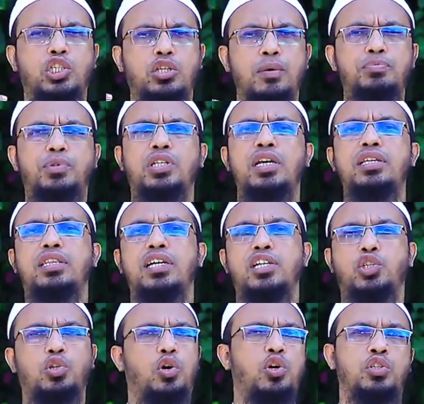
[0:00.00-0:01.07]
সবচাইতে
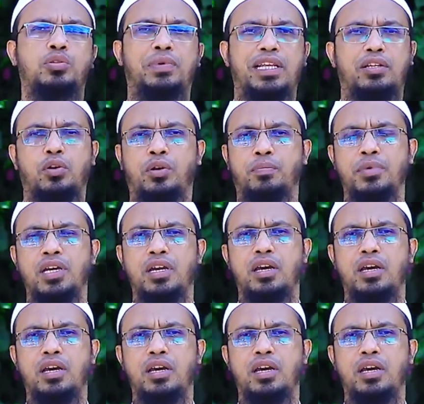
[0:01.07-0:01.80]
সহজ মাধ্যম